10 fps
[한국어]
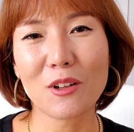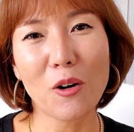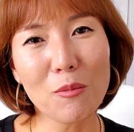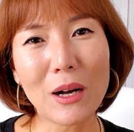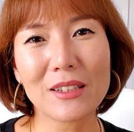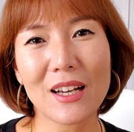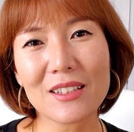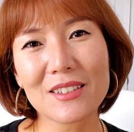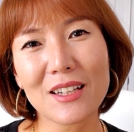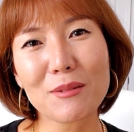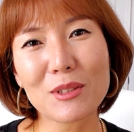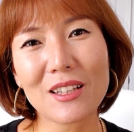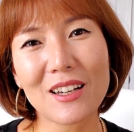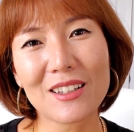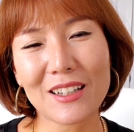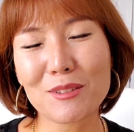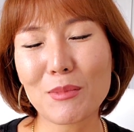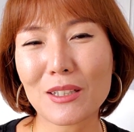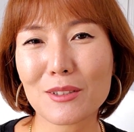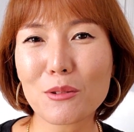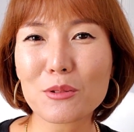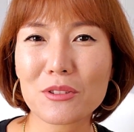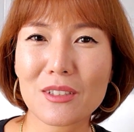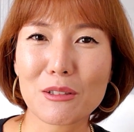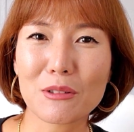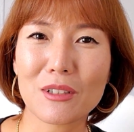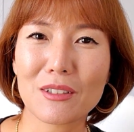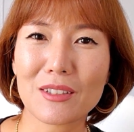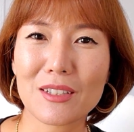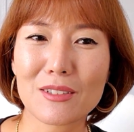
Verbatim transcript: 더 많이 한 사람이다 라는 말이 떠오르더라고요.